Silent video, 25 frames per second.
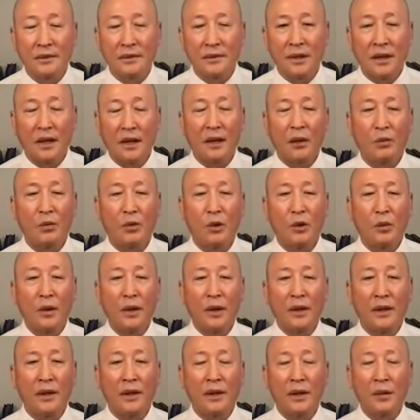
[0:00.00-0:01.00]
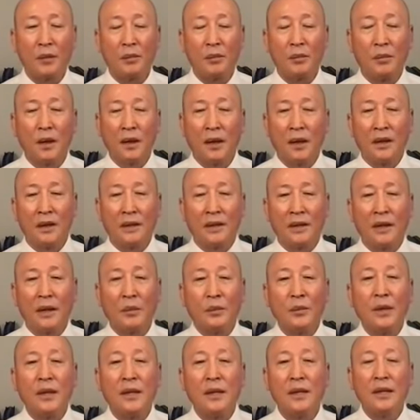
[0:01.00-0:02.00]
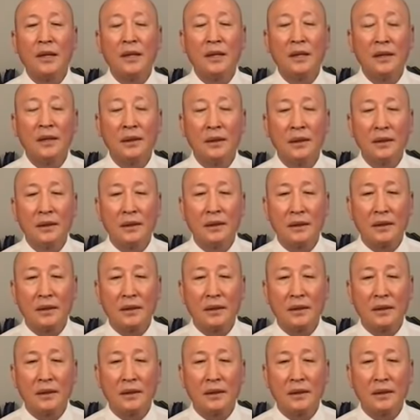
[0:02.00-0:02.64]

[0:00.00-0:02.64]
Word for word: và không có bị những cái biến chứng